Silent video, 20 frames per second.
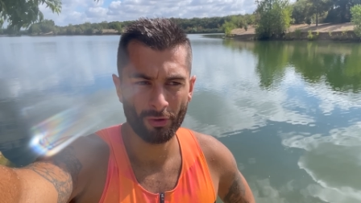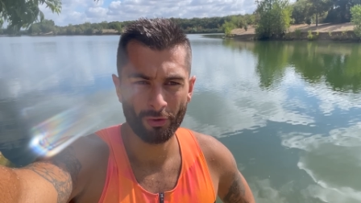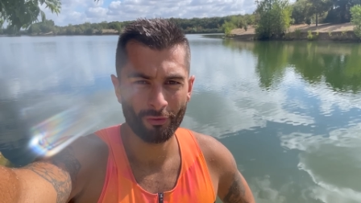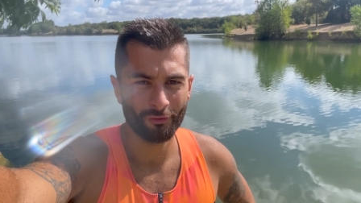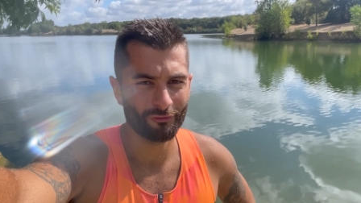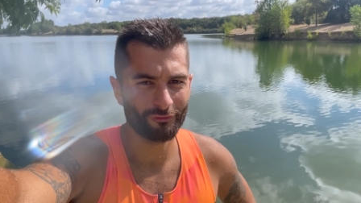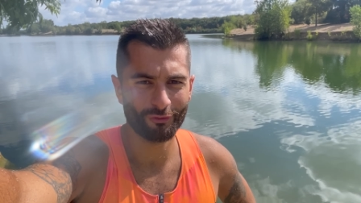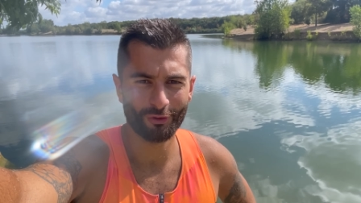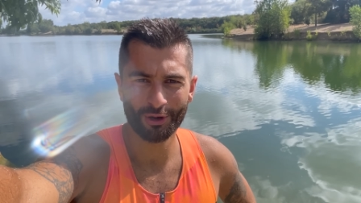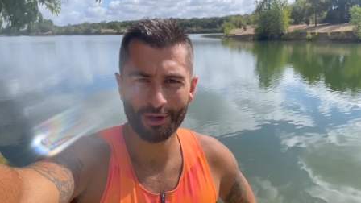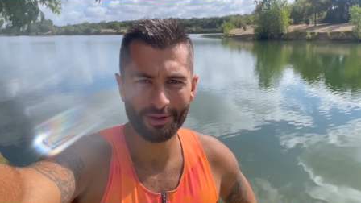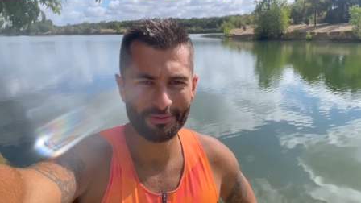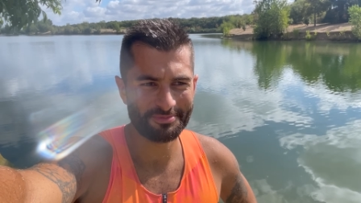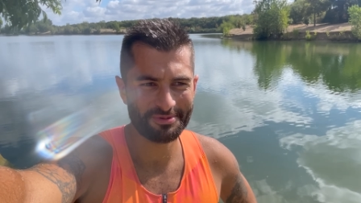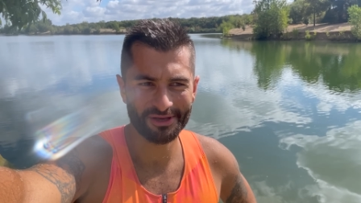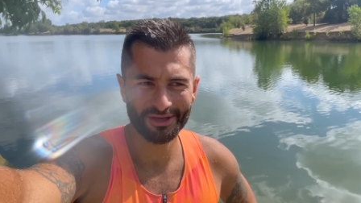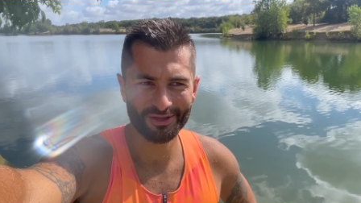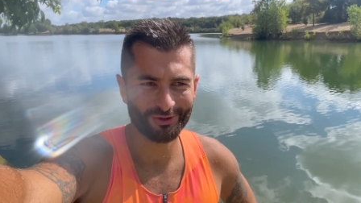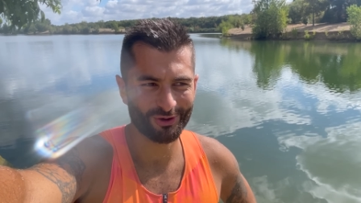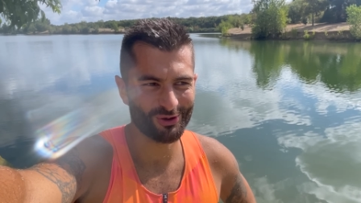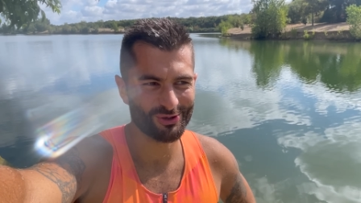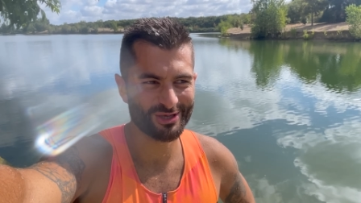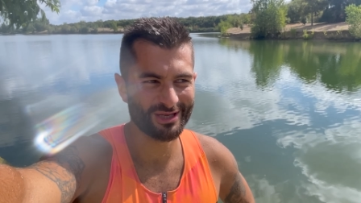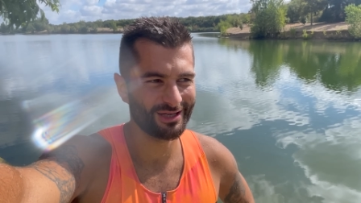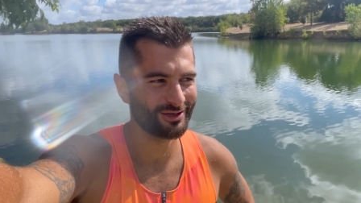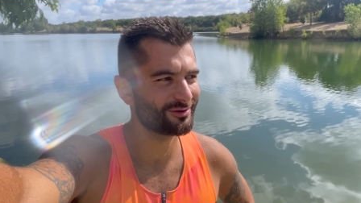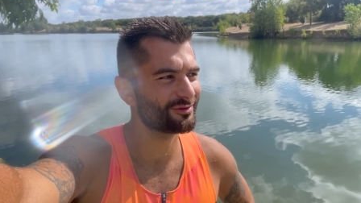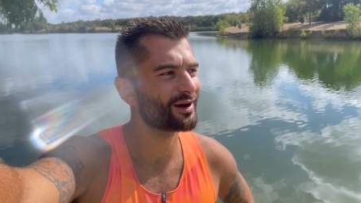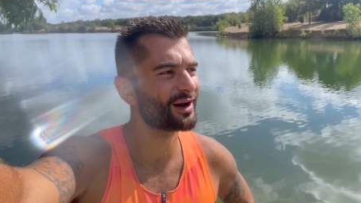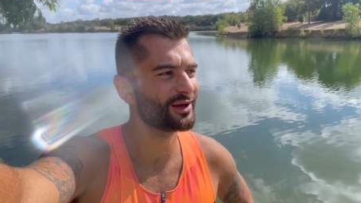voilà, bien tranquille,
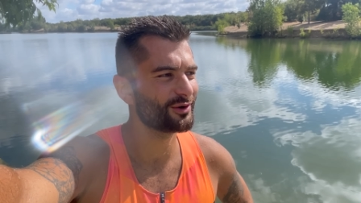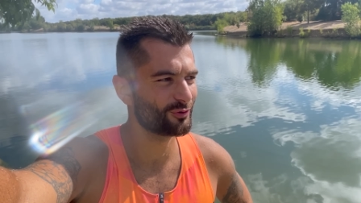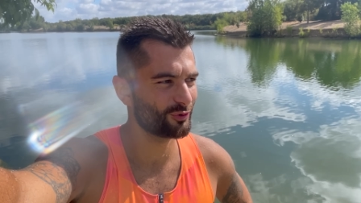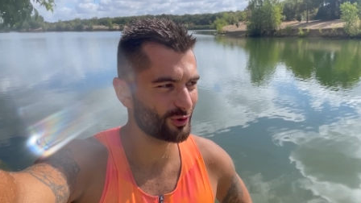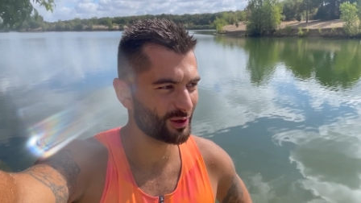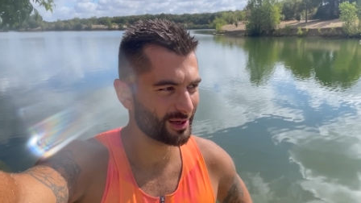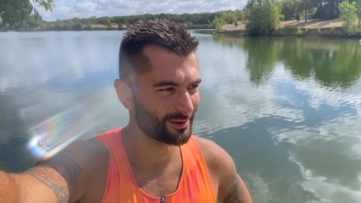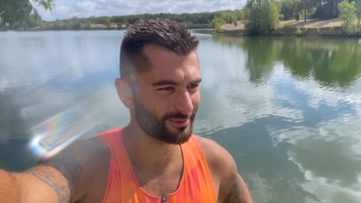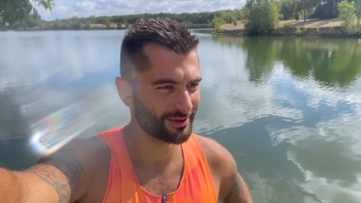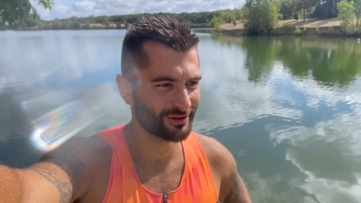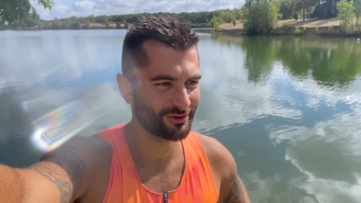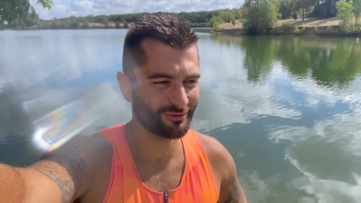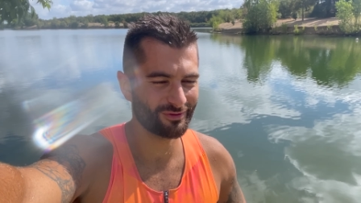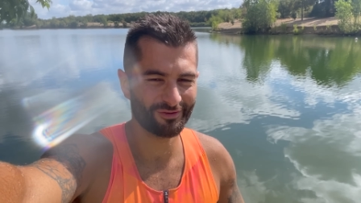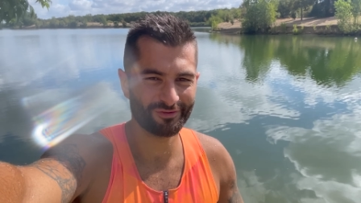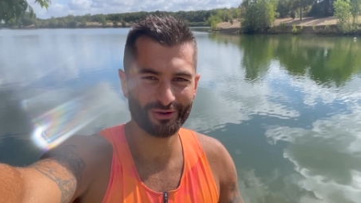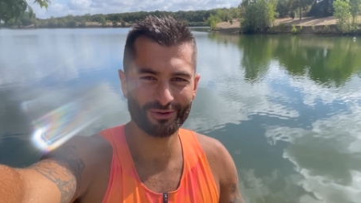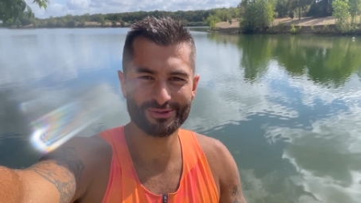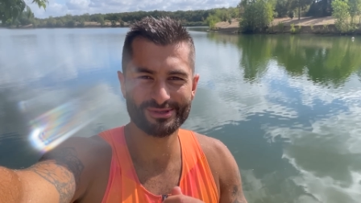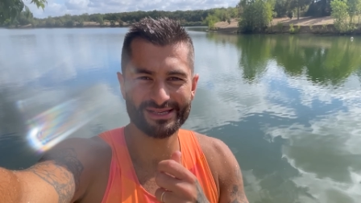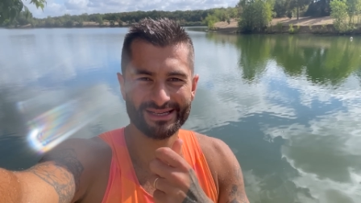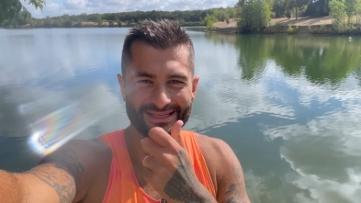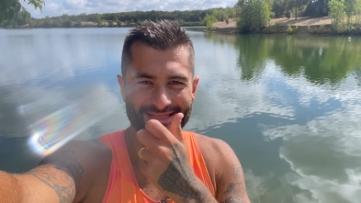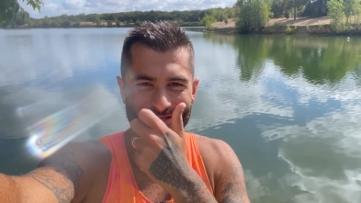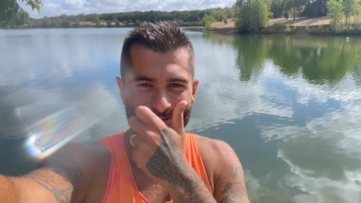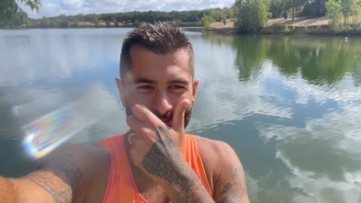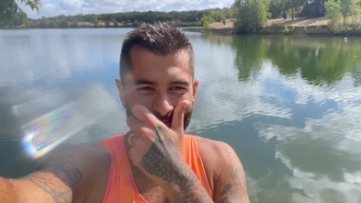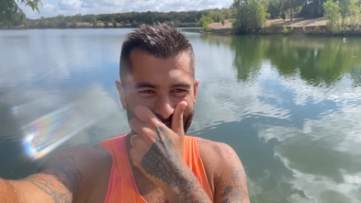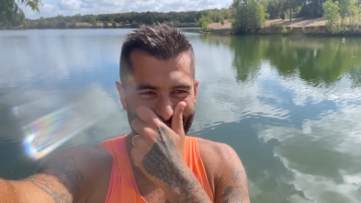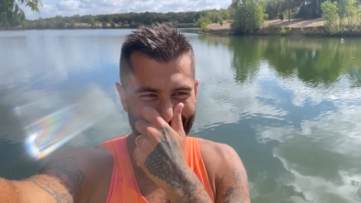on va aller courir maintenant, on va faire le 5
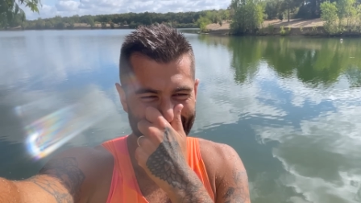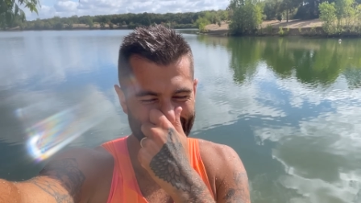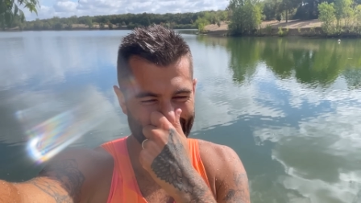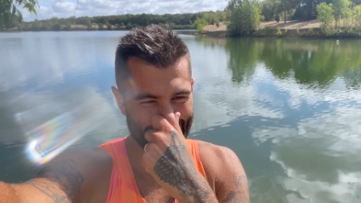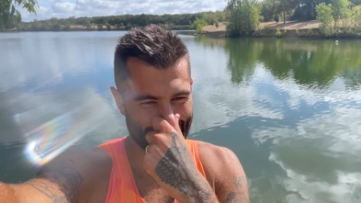km.